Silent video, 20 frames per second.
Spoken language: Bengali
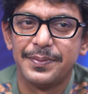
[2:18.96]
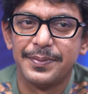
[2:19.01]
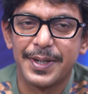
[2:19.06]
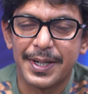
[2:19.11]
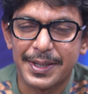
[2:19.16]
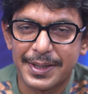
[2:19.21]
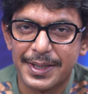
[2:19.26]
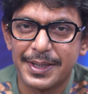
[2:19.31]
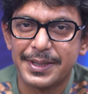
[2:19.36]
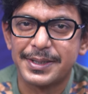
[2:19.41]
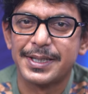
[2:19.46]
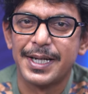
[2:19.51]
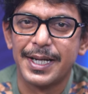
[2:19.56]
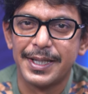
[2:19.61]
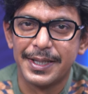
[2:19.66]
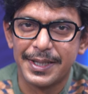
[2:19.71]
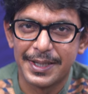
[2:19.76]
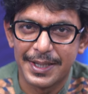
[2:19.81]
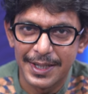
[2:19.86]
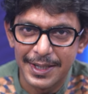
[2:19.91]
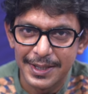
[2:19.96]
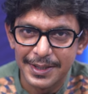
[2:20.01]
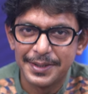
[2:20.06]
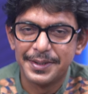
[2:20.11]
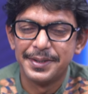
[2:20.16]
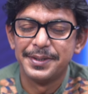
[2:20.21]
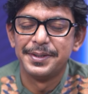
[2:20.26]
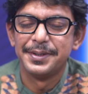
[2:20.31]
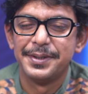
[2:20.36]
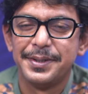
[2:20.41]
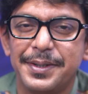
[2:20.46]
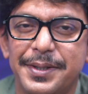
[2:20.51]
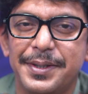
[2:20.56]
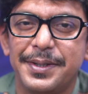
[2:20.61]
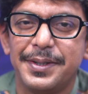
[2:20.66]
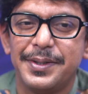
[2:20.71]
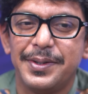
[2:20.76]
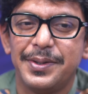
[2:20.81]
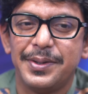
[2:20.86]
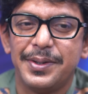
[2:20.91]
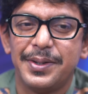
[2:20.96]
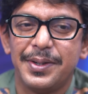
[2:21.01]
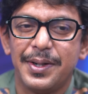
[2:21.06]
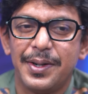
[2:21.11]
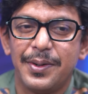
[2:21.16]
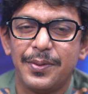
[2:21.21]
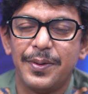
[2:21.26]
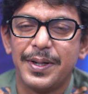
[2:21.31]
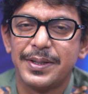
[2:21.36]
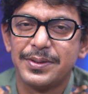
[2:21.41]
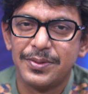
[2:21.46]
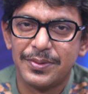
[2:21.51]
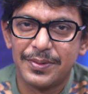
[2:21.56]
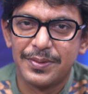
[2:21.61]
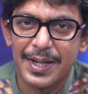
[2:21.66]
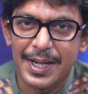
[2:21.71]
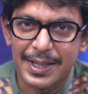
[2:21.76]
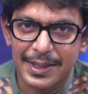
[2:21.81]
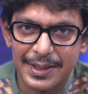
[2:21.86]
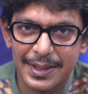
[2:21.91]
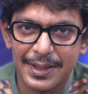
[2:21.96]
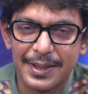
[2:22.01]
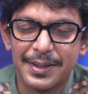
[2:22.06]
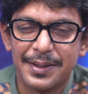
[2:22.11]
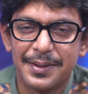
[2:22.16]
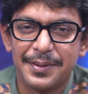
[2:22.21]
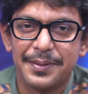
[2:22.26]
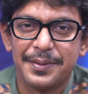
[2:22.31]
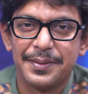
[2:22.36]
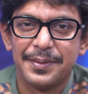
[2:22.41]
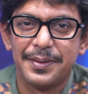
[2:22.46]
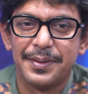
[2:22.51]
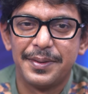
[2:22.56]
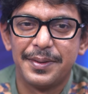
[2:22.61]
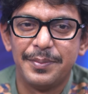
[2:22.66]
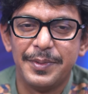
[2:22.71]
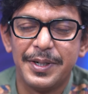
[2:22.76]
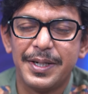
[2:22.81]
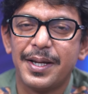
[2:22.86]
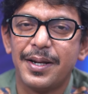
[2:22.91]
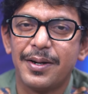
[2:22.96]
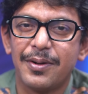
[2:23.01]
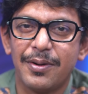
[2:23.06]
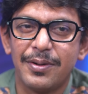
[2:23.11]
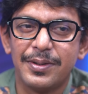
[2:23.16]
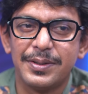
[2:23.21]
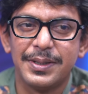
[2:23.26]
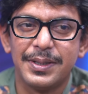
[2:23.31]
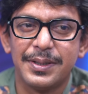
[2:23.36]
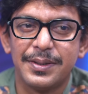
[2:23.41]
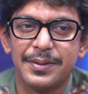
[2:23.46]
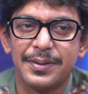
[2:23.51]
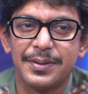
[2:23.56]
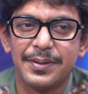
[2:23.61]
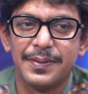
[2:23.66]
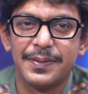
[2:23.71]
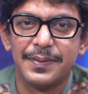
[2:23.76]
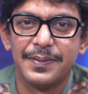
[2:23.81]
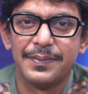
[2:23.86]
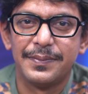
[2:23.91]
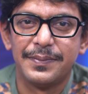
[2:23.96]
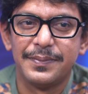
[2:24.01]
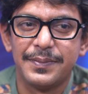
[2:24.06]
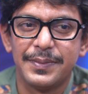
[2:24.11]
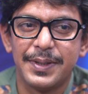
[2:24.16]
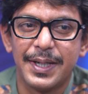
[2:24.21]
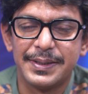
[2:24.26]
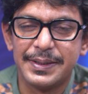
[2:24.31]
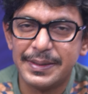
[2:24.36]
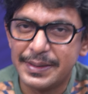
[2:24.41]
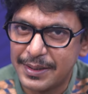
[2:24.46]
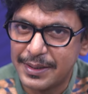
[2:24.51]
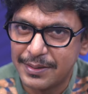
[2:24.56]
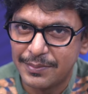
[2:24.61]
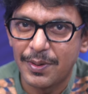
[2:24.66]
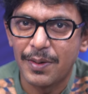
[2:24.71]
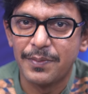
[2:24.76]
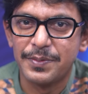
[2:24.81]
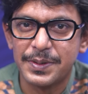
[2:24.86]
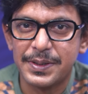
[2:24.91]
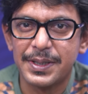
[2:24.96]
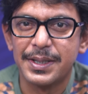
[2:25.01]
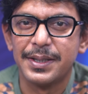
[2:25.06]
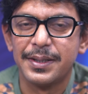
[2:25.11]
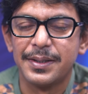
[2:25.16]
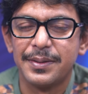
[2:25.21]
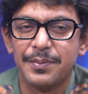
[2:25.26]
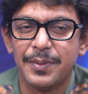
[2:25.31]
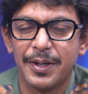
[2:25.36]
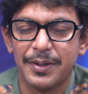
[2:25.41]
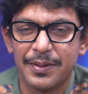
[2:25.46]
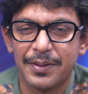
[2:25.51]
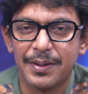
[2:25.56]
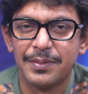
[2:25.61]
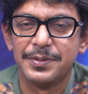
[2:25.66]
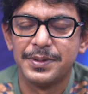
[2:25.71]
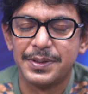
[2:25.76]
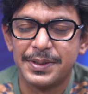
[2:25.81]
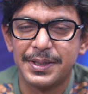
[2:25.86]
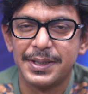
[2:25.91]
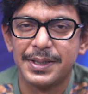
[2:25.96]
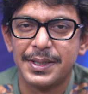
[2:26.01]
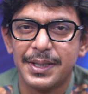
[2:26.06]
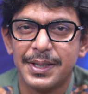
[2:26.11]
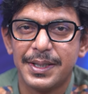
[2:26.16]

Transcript: ডাক্তার শান্তা ও একজন ডাক্তার মেডিকেল কলেজের অ্যাসিস্ট্যান্ট প্রফেসর বায়োকেমিস্ট্রি